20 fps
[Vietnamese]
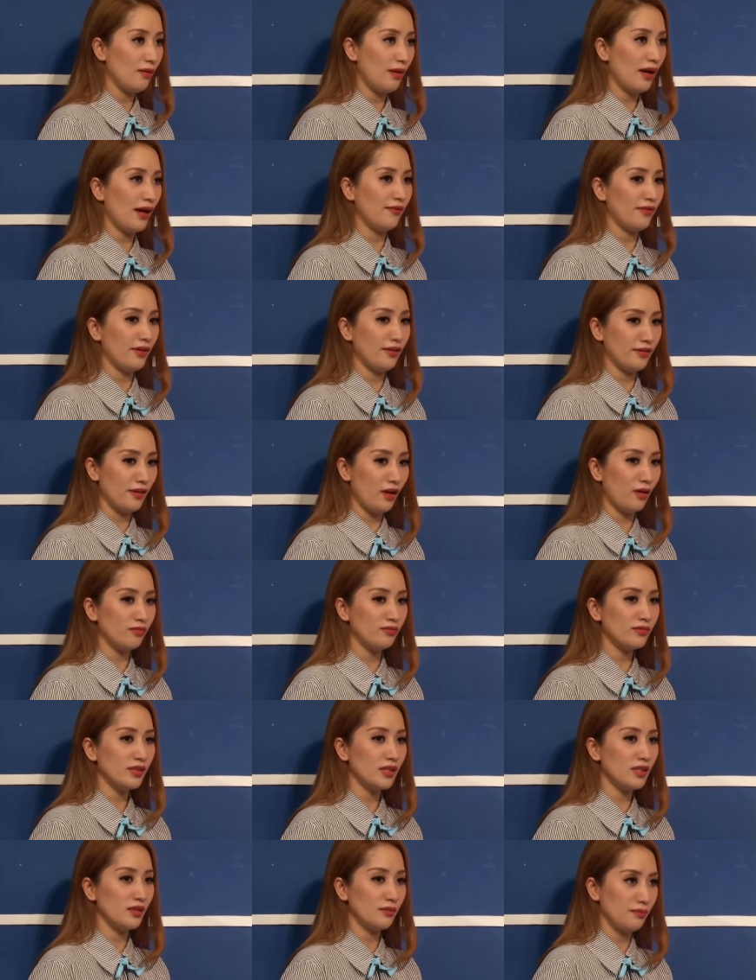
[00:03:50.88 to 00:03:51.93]
hòa vào
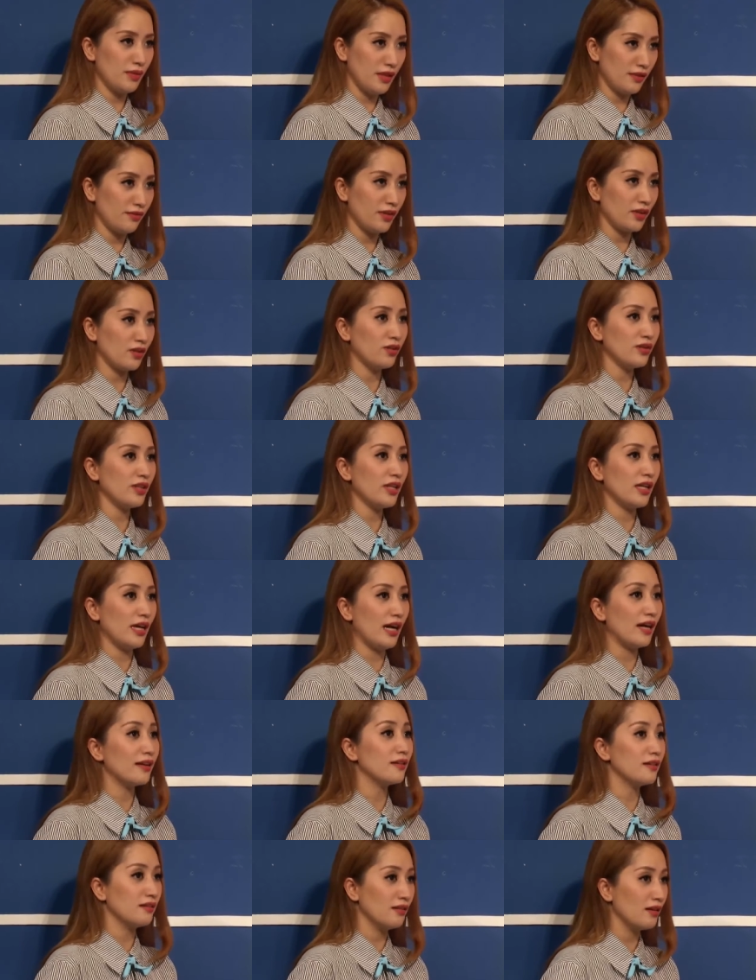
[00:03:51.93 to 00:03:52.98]
nóng thì mình vẫn có thể
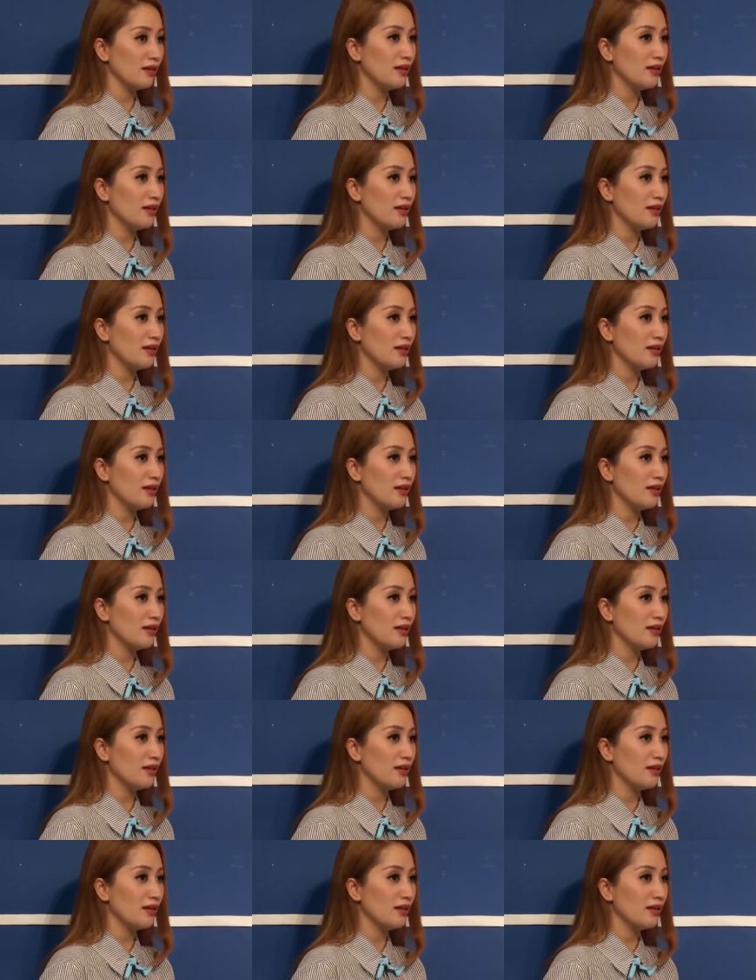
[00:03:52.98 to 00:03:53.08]
ăn được